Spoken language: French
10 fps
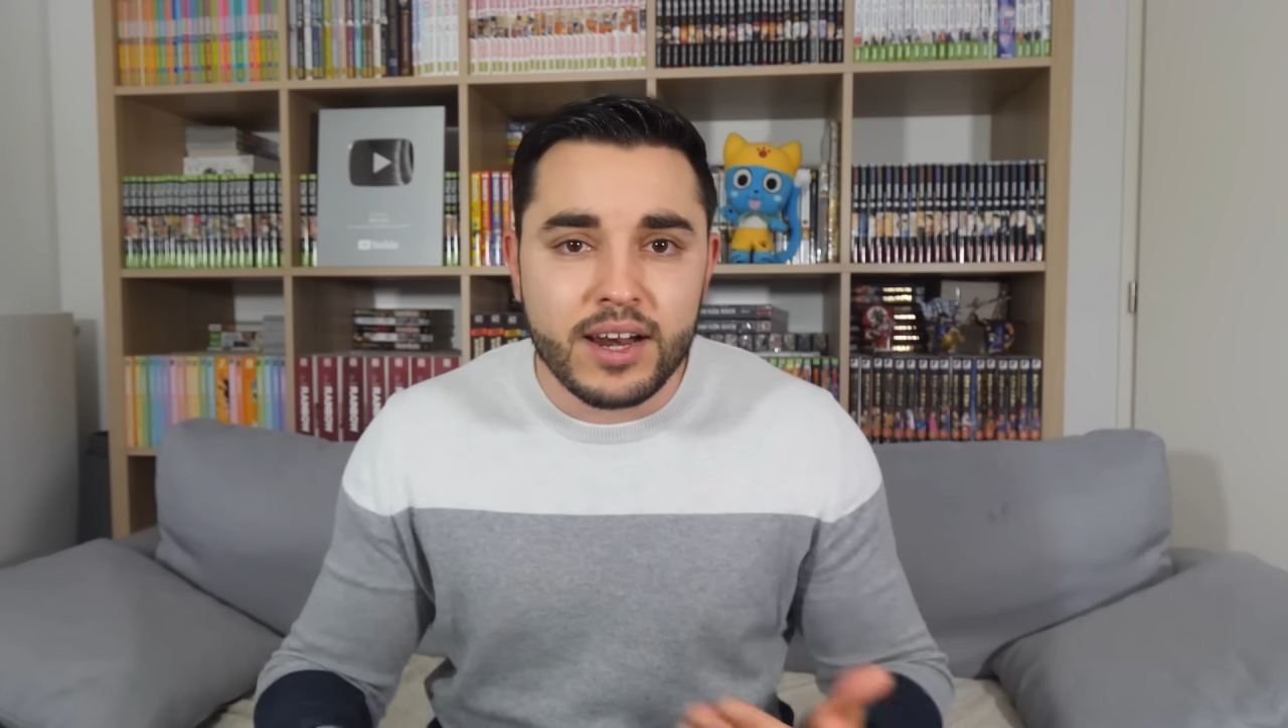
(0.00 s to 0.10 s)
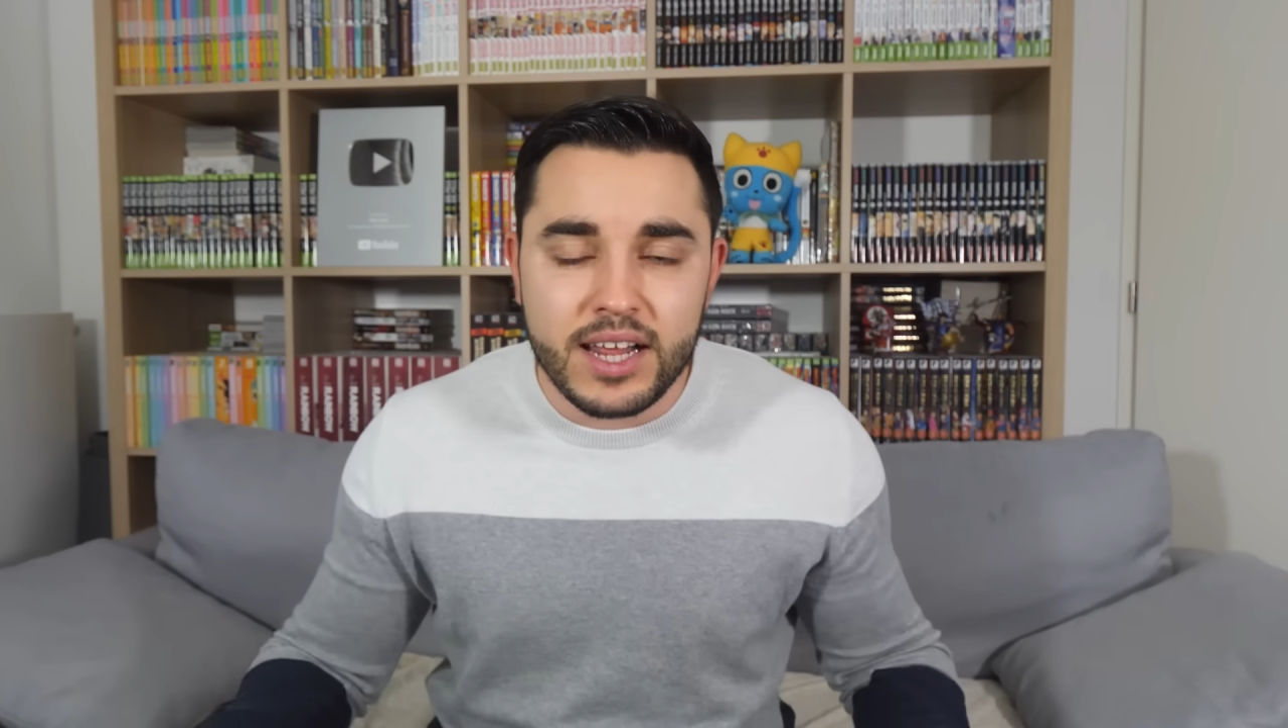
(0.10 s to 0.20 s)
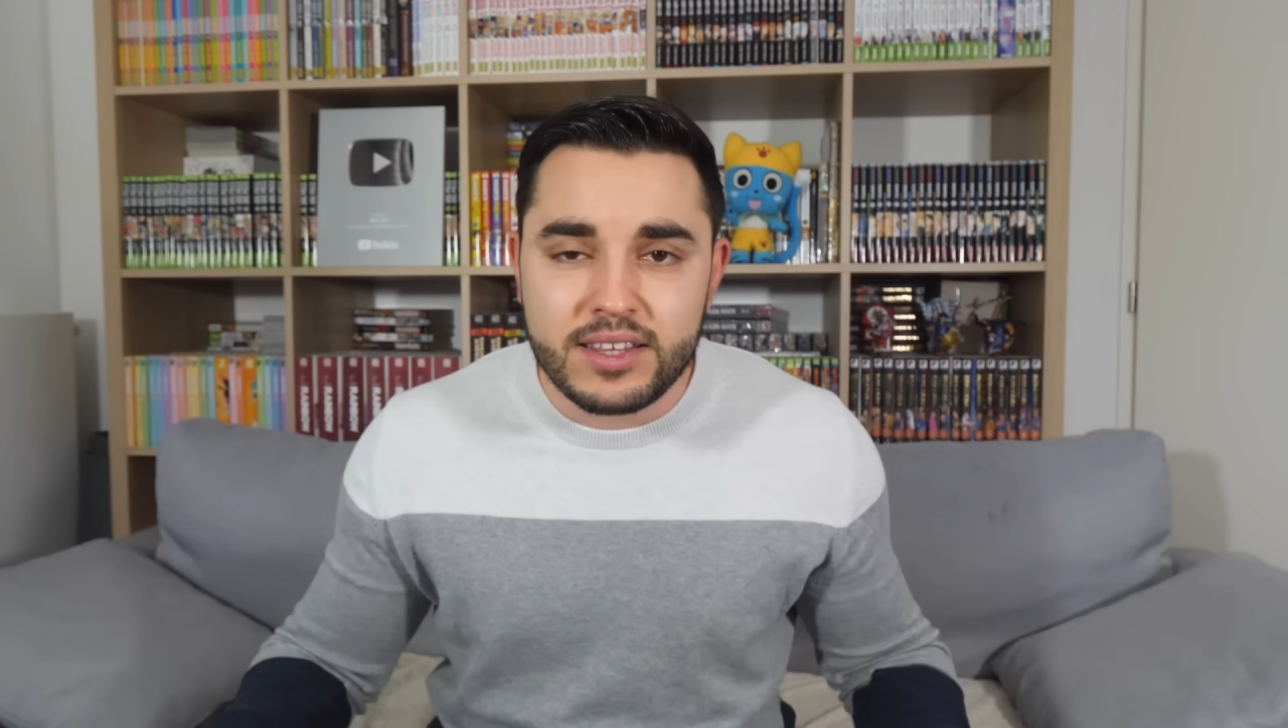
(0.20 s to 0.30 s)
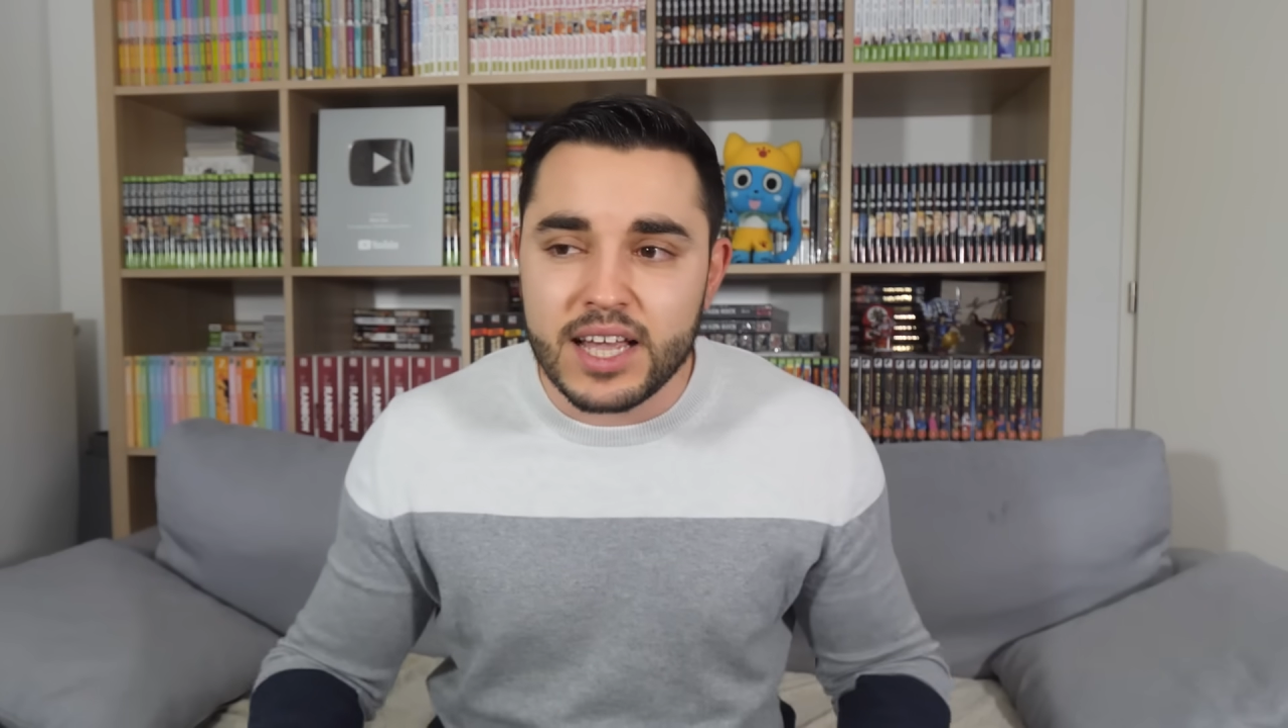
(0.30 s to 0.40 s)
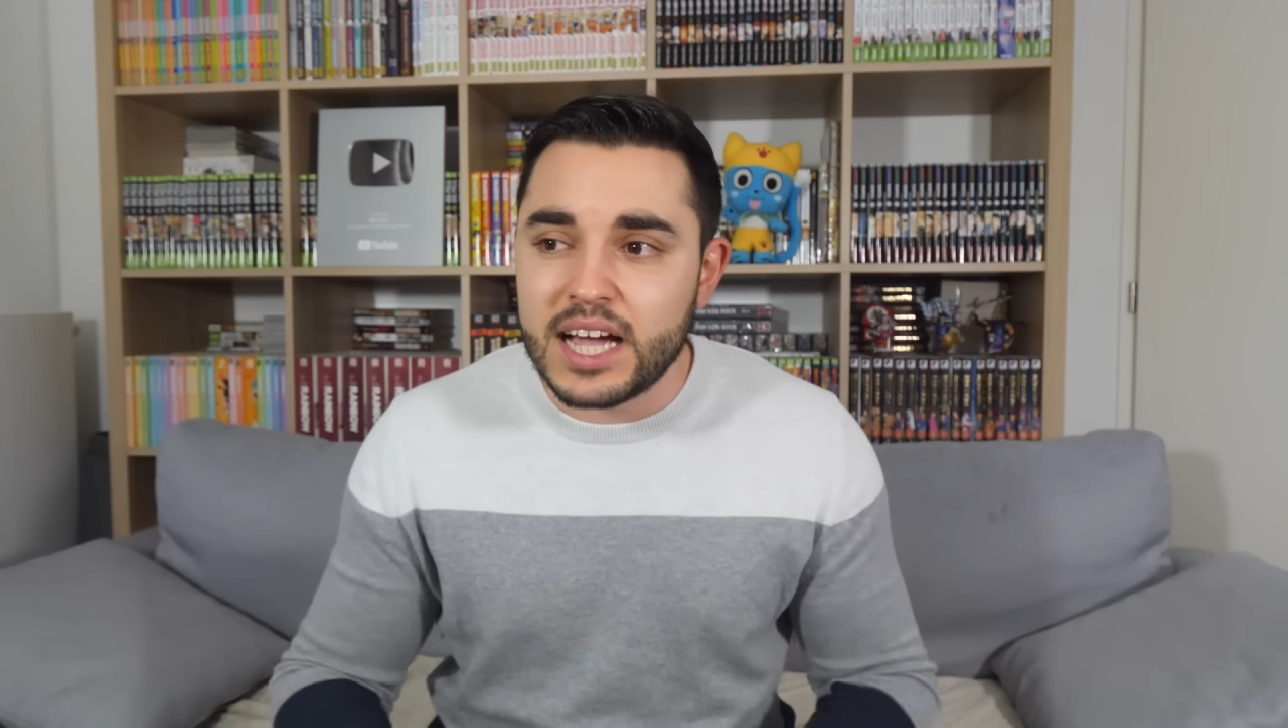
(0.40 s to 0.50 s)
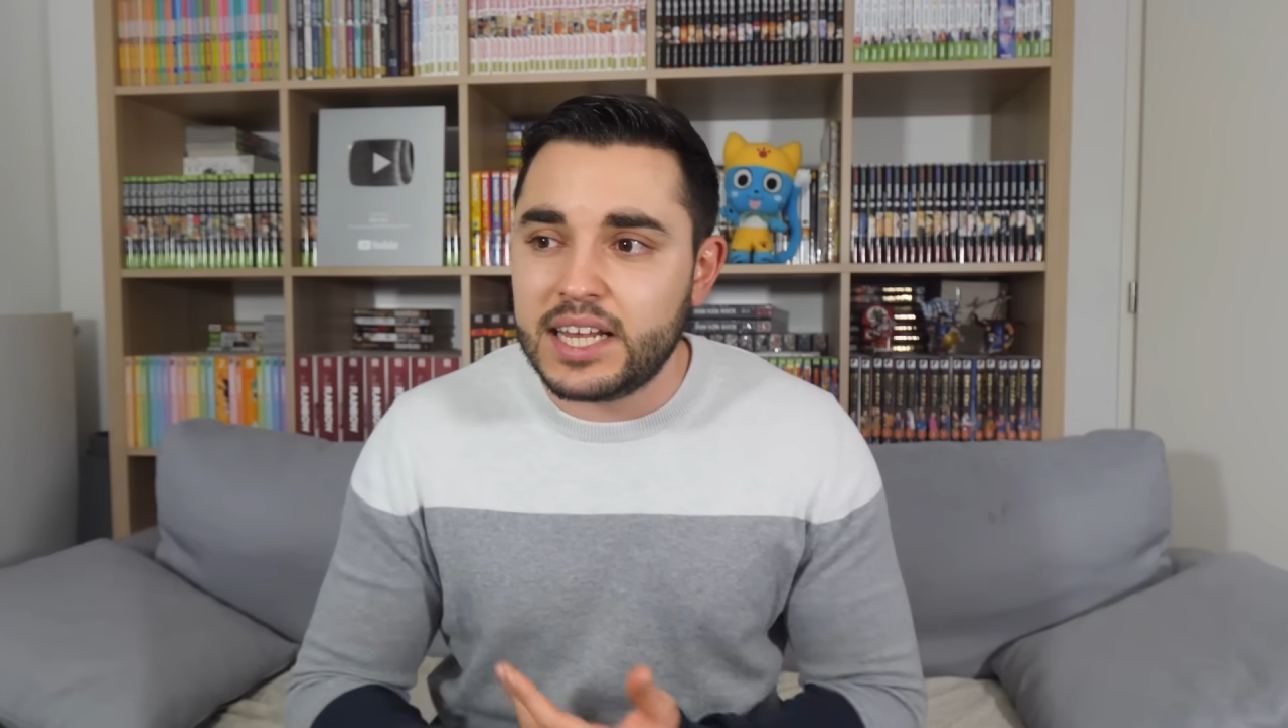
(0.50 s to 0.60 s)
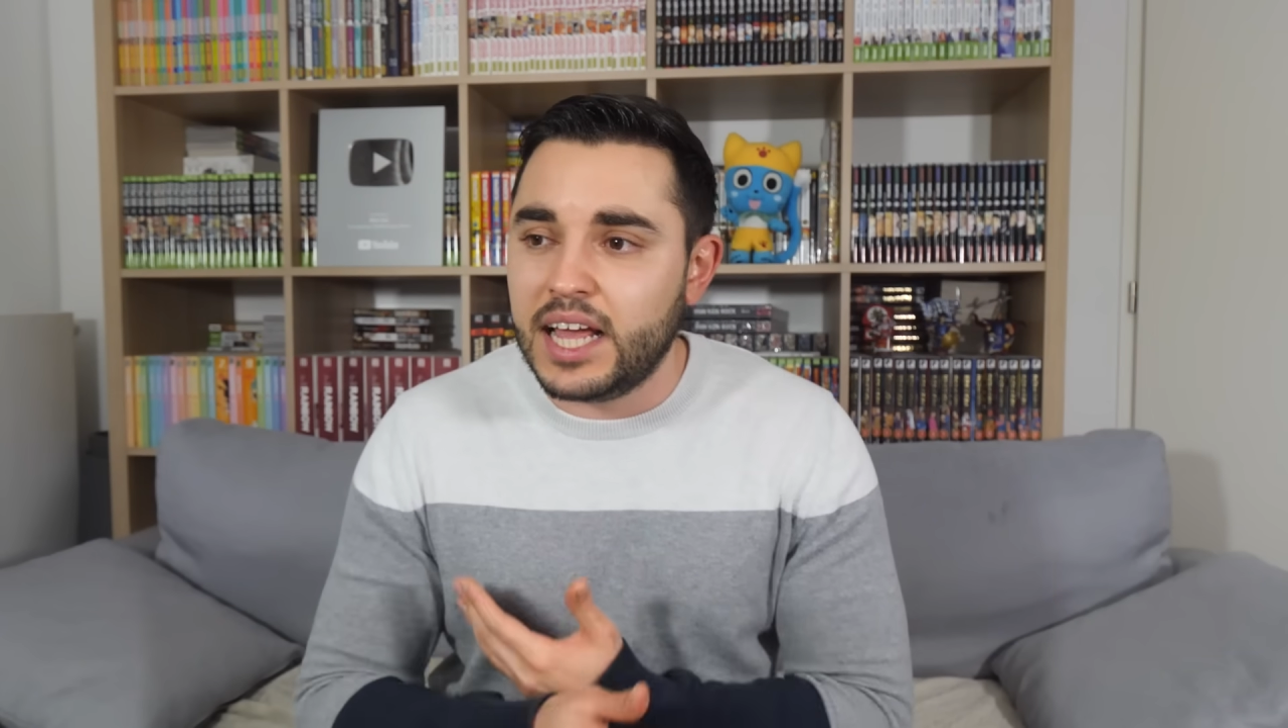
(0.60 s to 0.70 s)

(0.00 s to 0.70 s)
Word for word: les tacles il